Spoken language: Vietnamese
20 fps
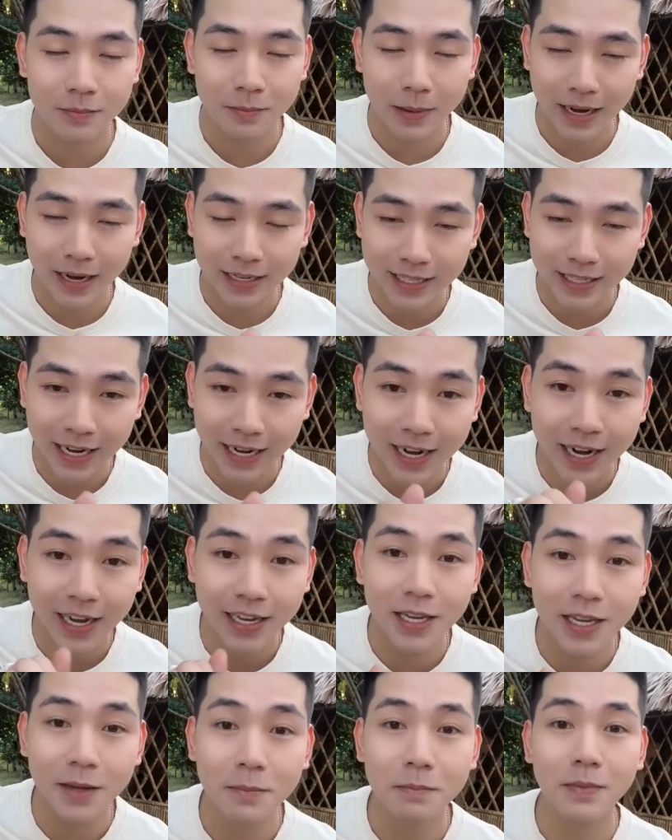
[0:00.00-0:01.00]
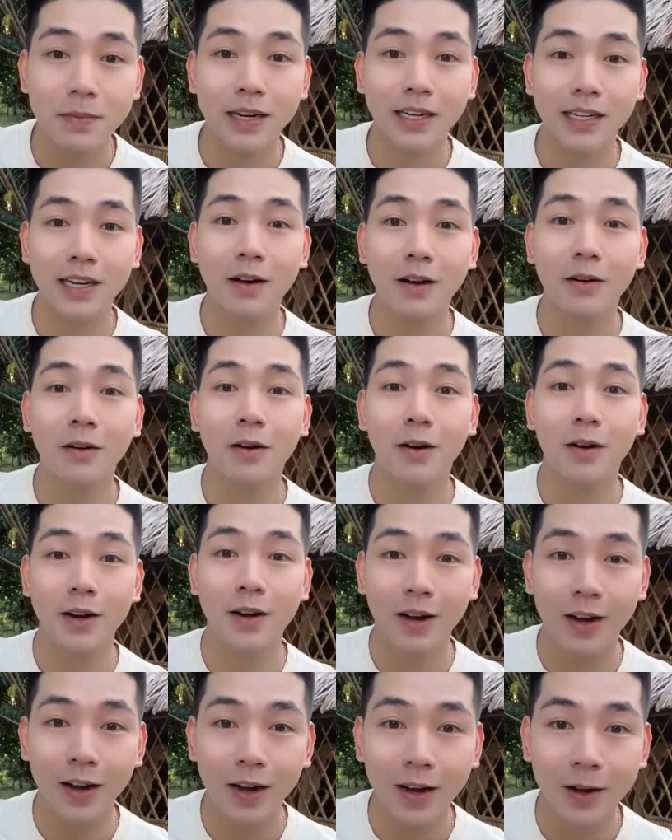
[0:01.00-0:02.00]
về bạn luôn tiêu cực nhìn vào cuộc
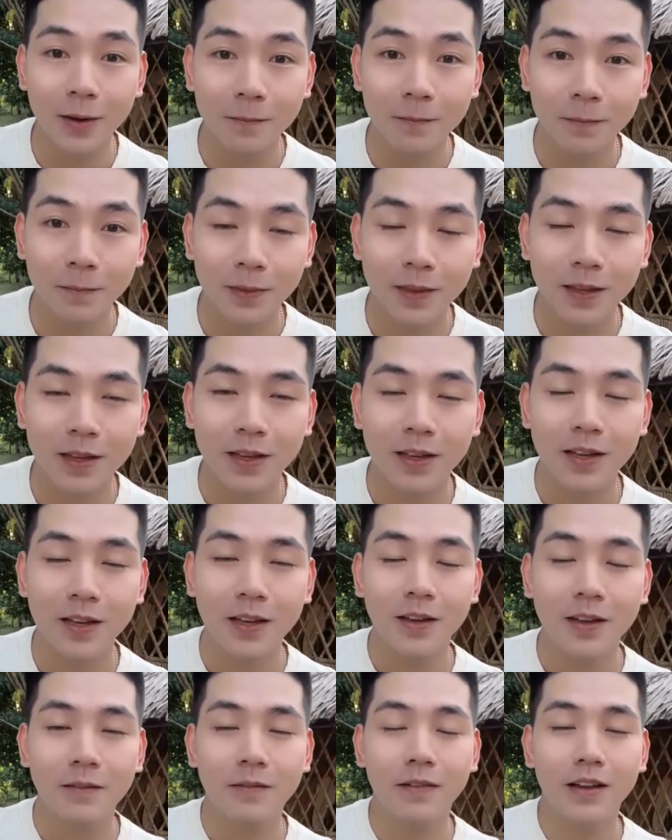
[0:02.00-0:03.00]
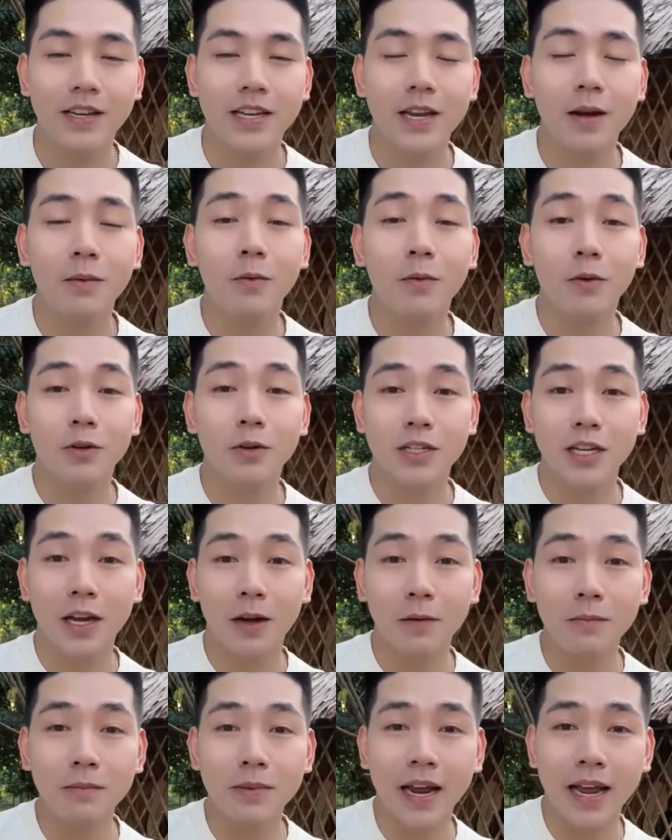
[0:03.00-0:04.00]
sống, chỉ thấy những cái người ta
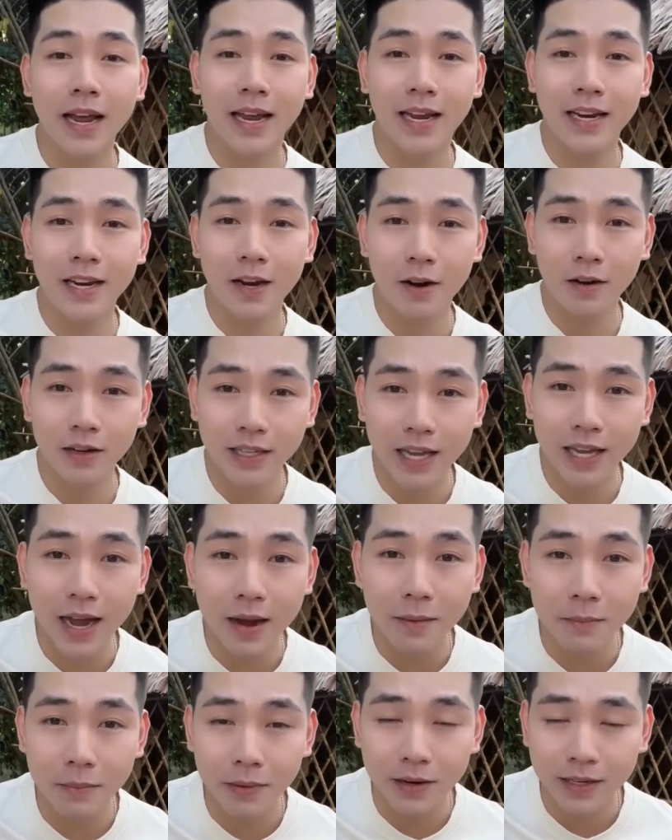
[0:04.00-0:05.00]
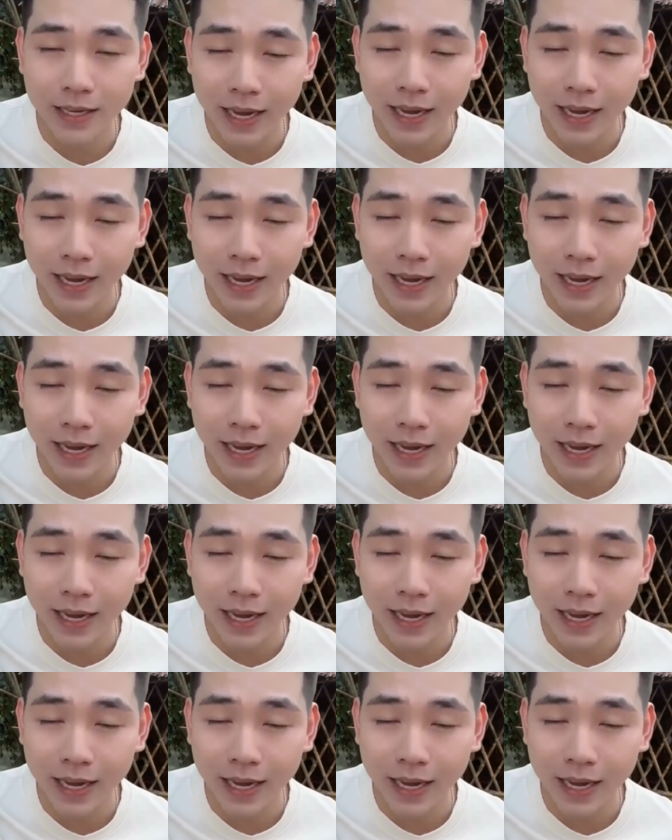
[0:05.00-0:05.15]
thiếu. Nhưng bạn quên